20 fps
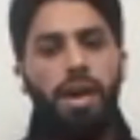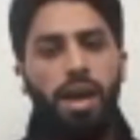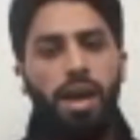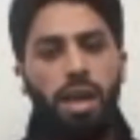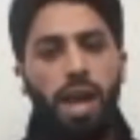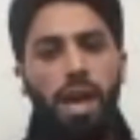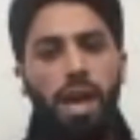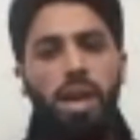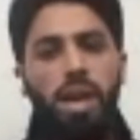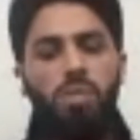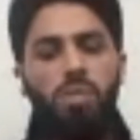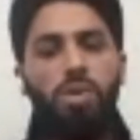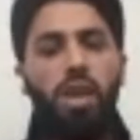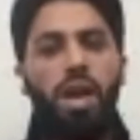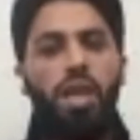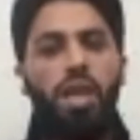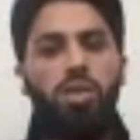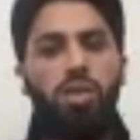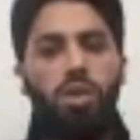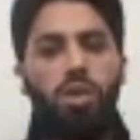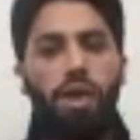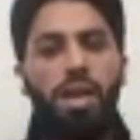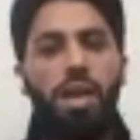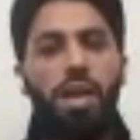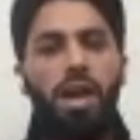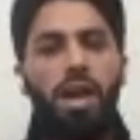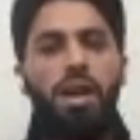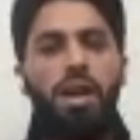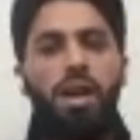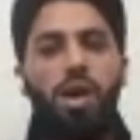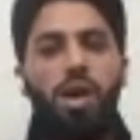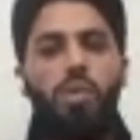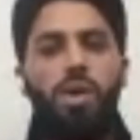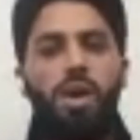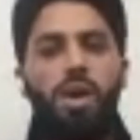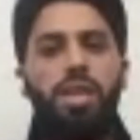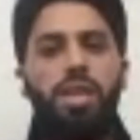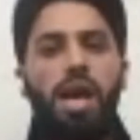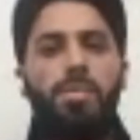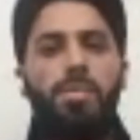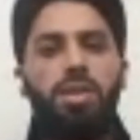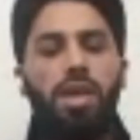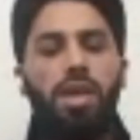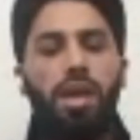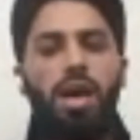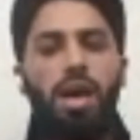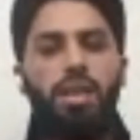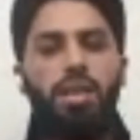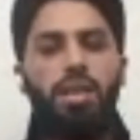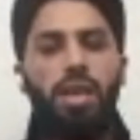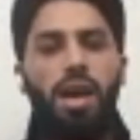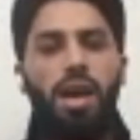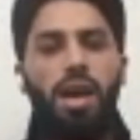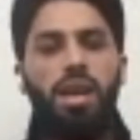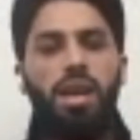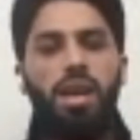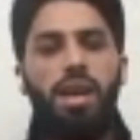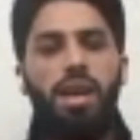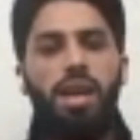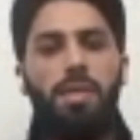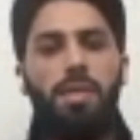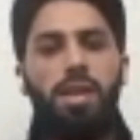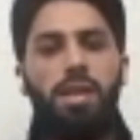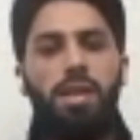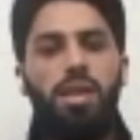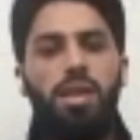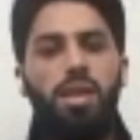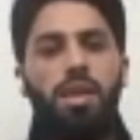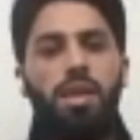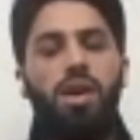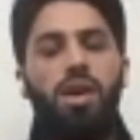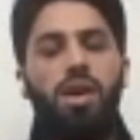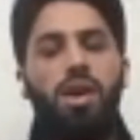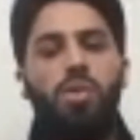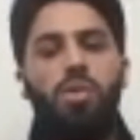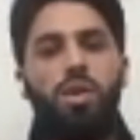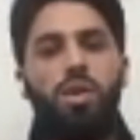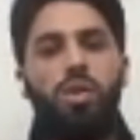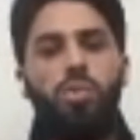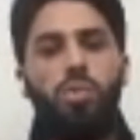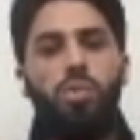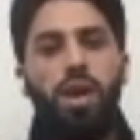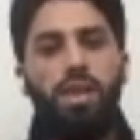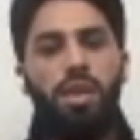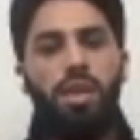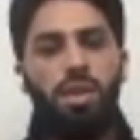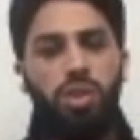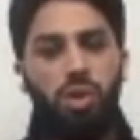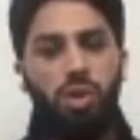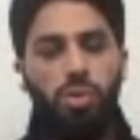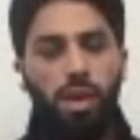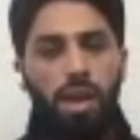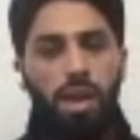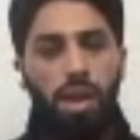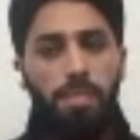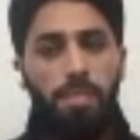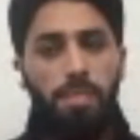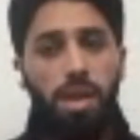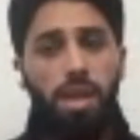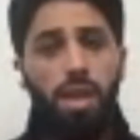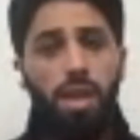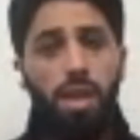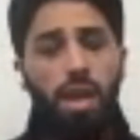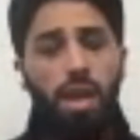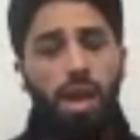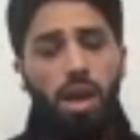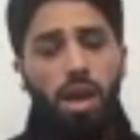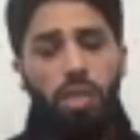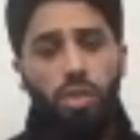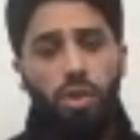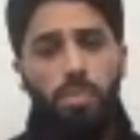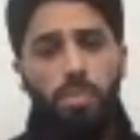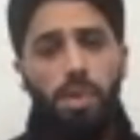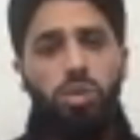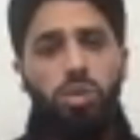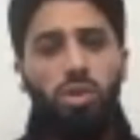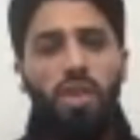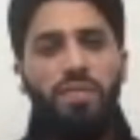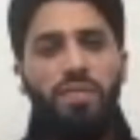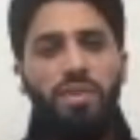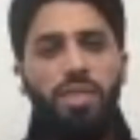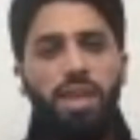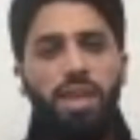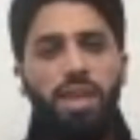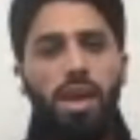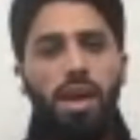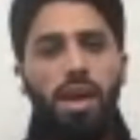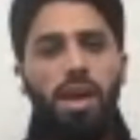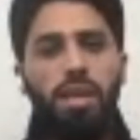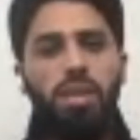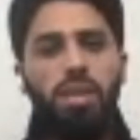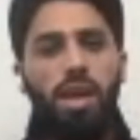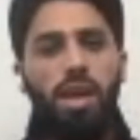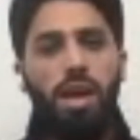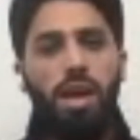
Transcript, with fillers: كان يمكن ان تهيأ ويدعم الطيارين اليمنيين والقوات الجويه اليمنيه ثم تنفذ هي